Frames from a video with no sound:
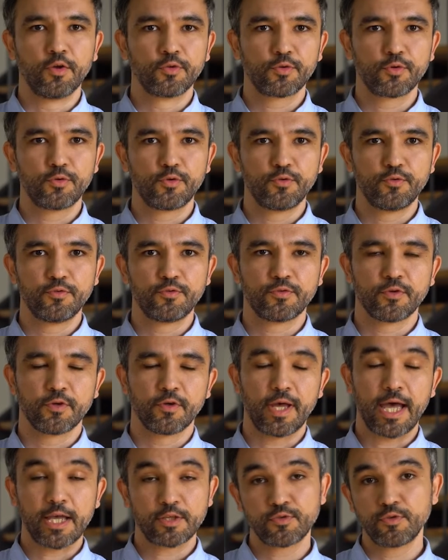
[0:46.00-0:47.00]
On
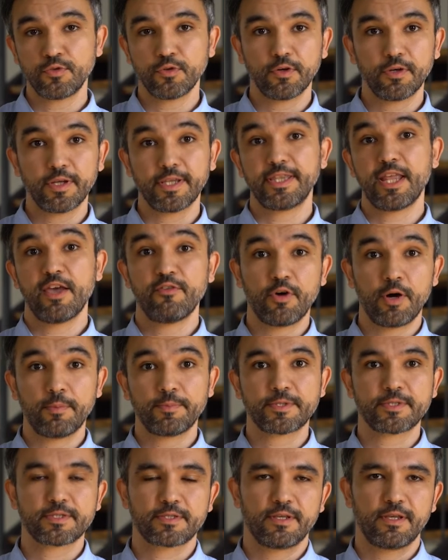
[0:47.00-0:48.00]
trouve Azure,
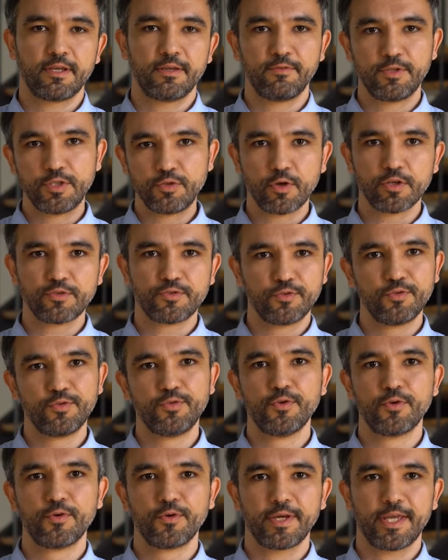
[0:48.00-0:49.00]
DevOps, Visual
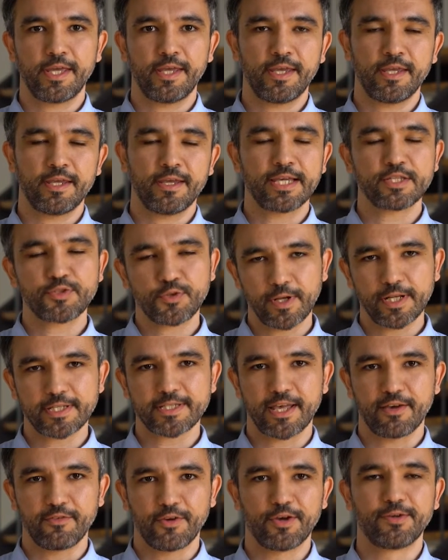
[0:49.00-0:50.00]
Studio et SQL
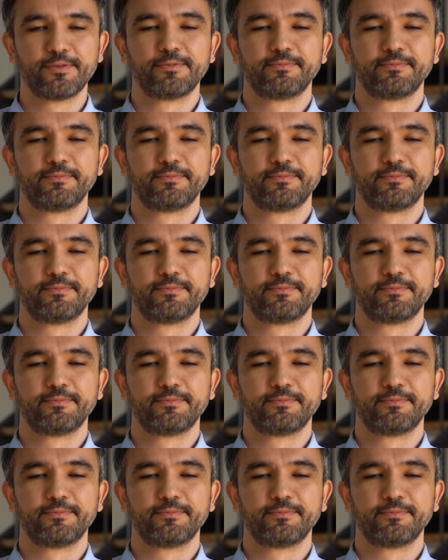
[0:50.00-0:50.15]
Server.